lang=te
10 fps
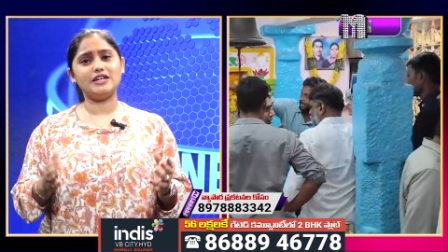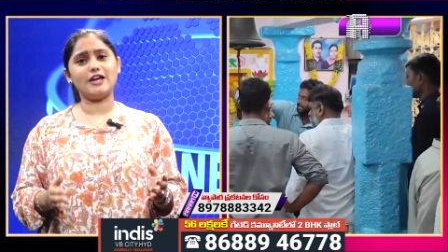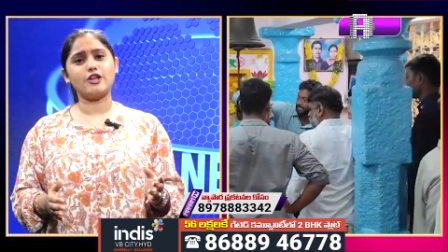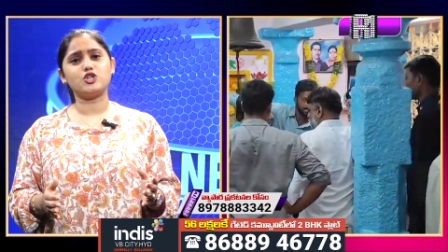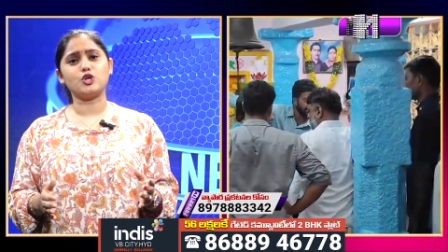
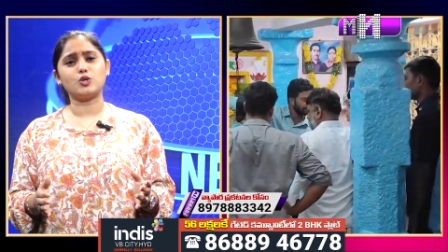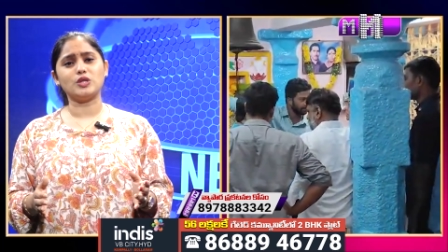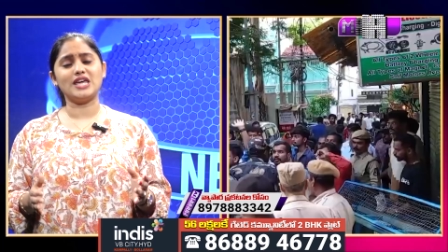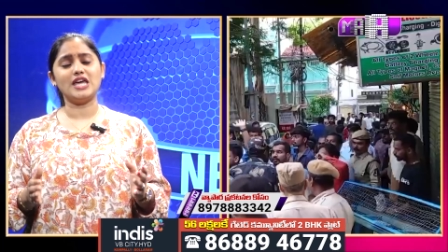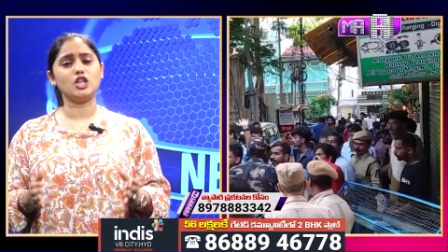అన్యాయం
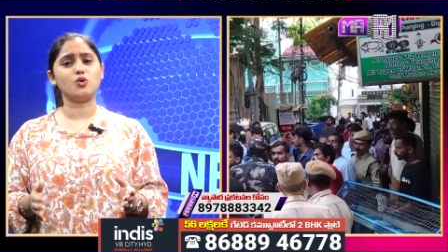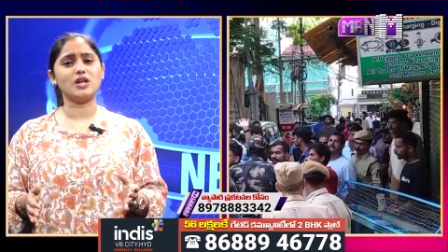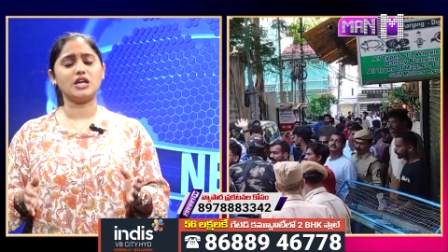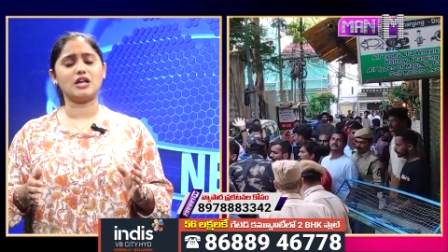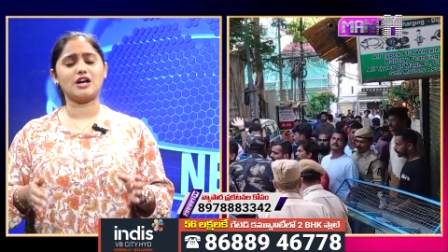జరుగుతుంది
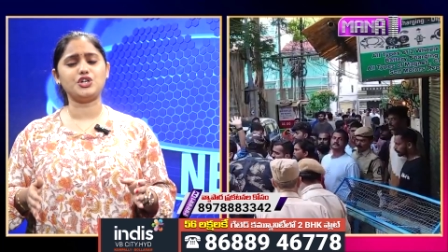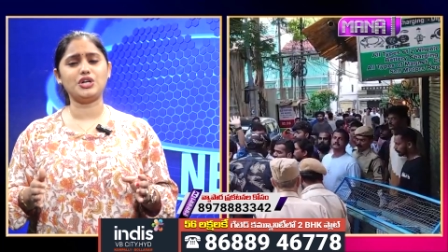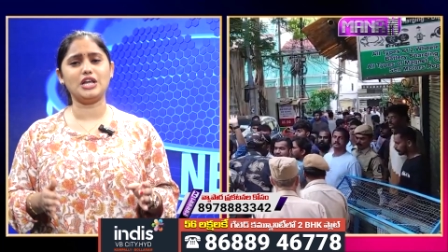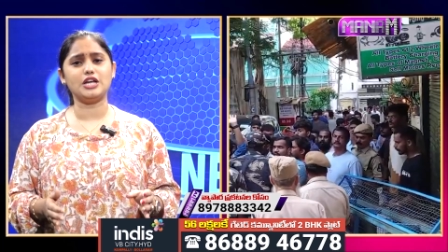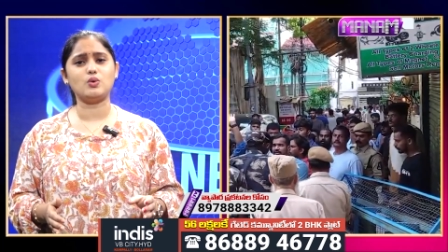హిందువులకి రక్షణ
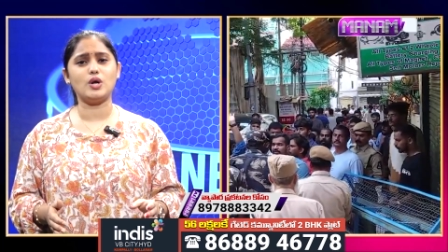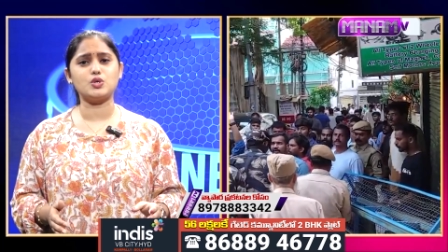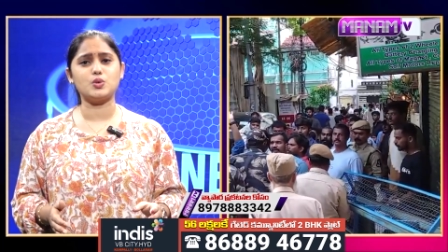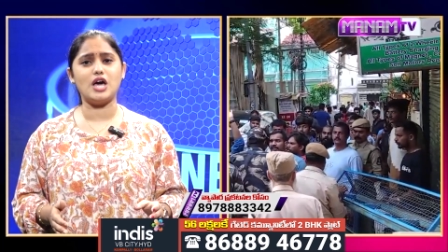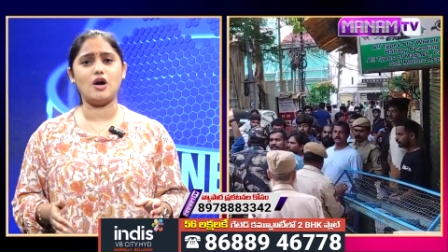లేదు
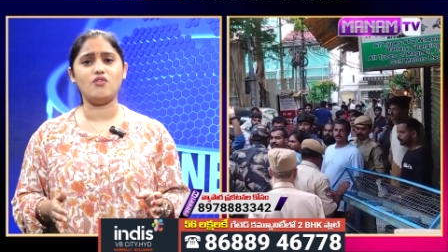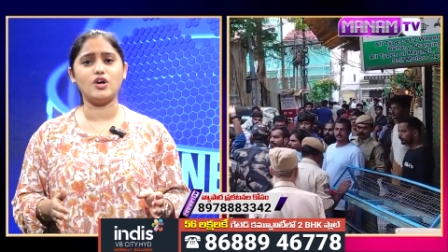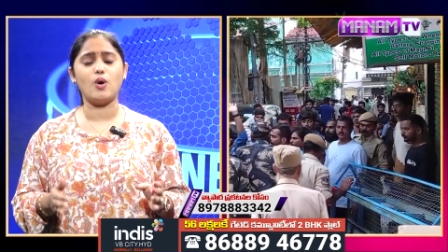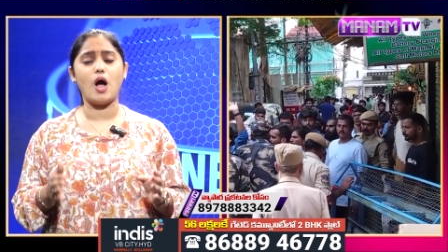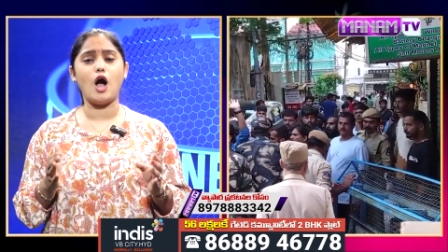అంటూ కూడా
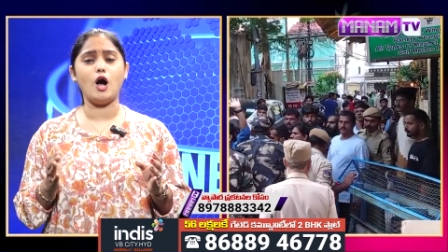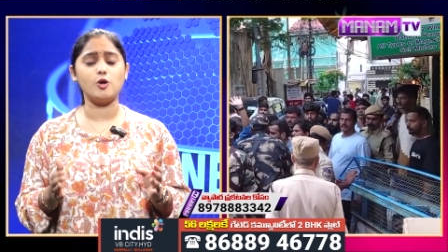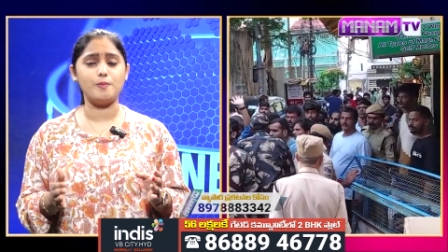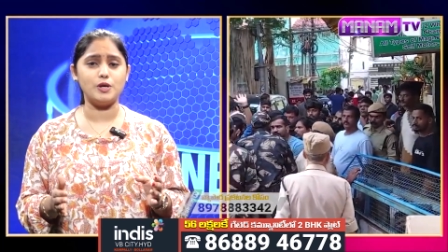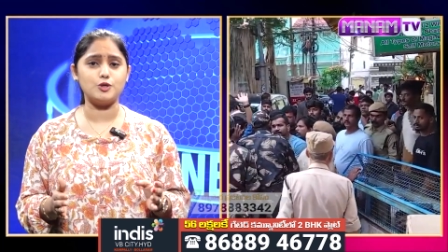వారు
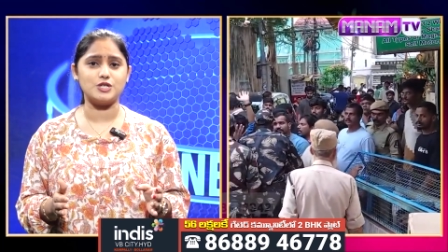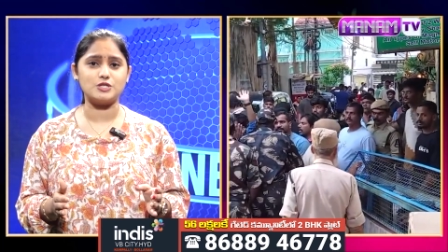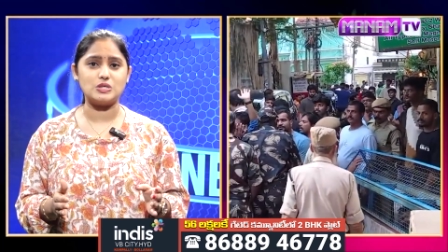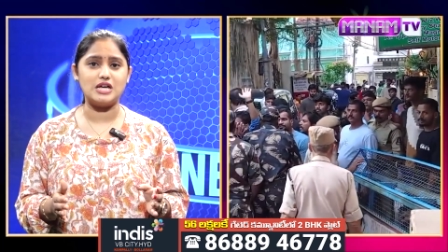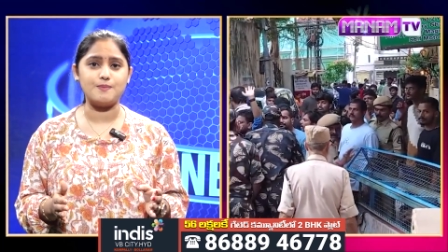ఆరోపణలు
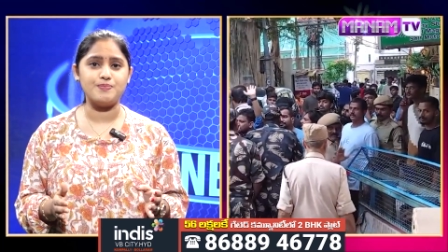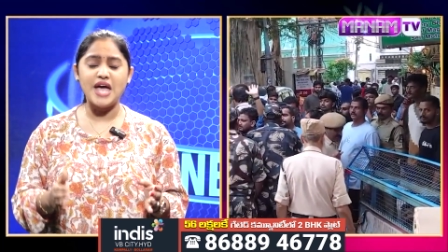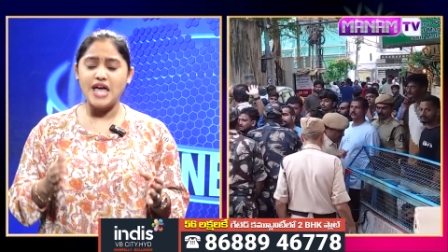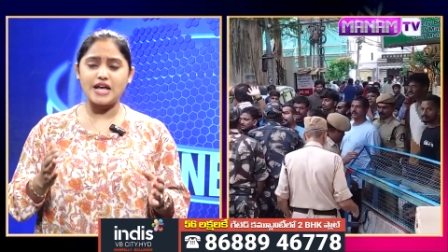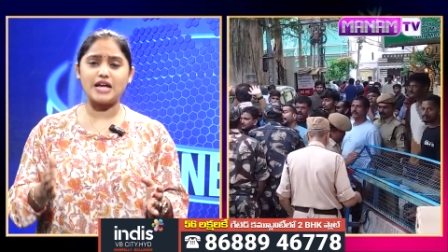చేస్తున్నారు
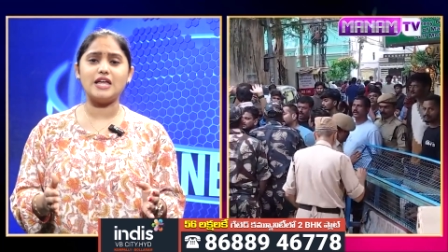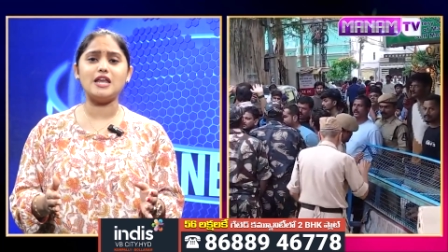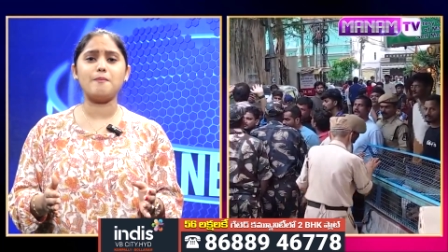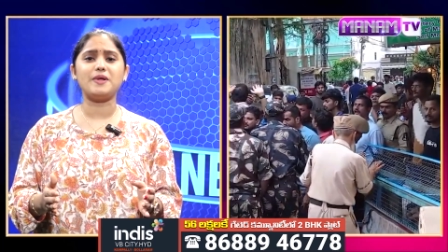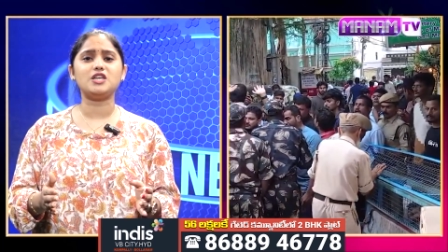ఇక ఇదే
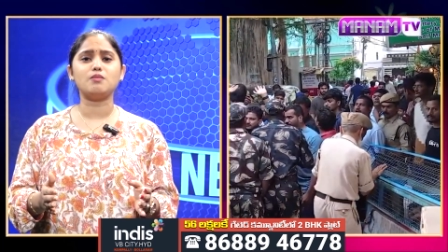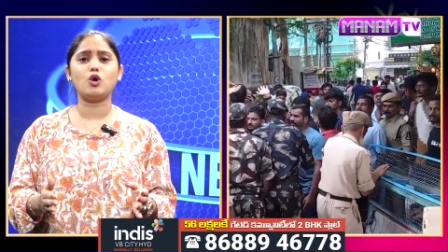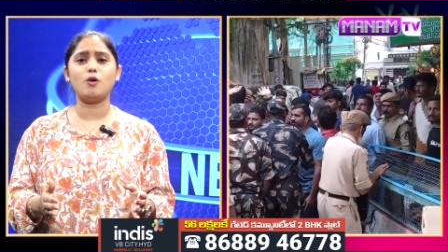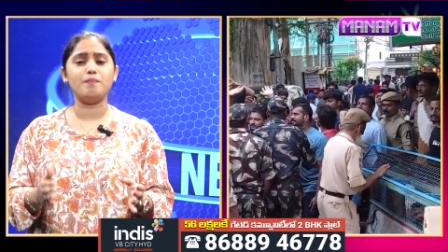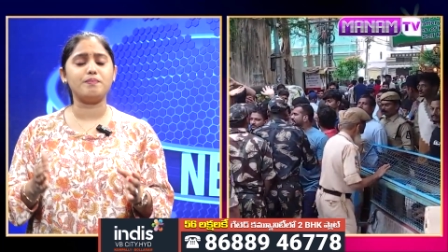నేపథ్యంలో
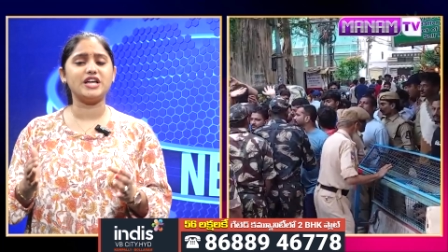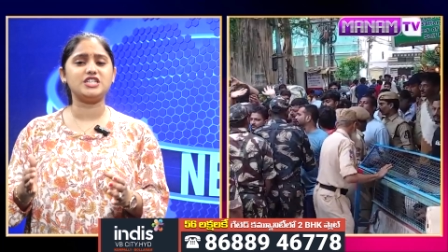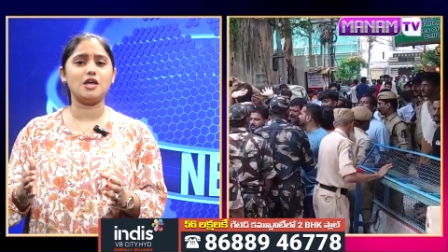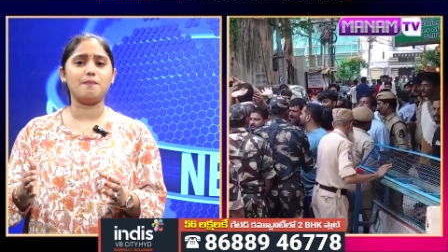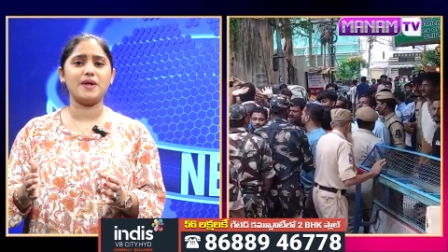
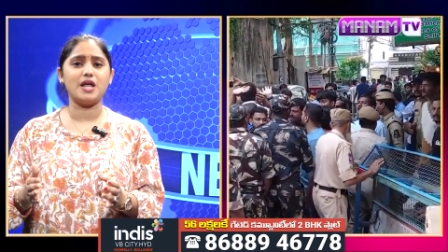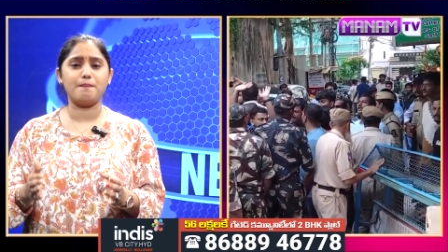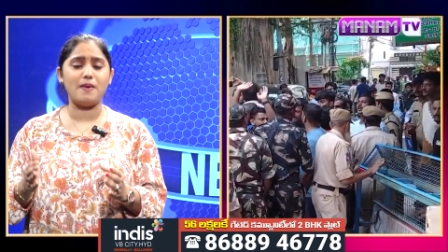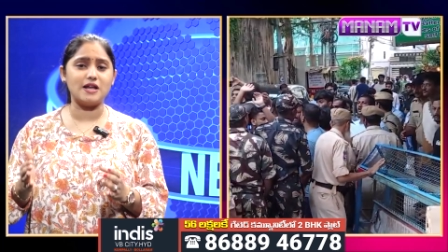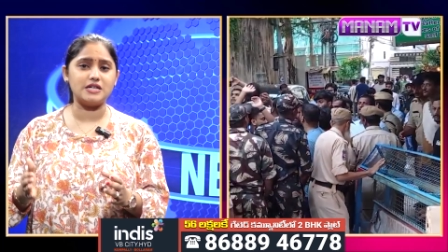బీజేపీ
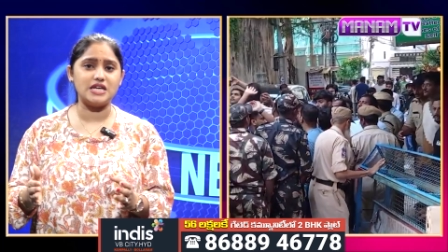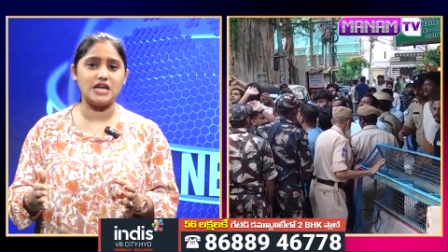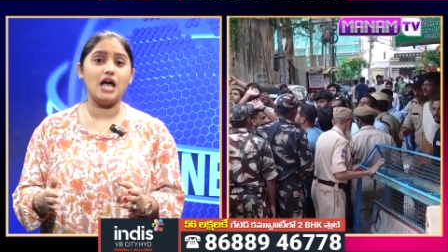పార్టీ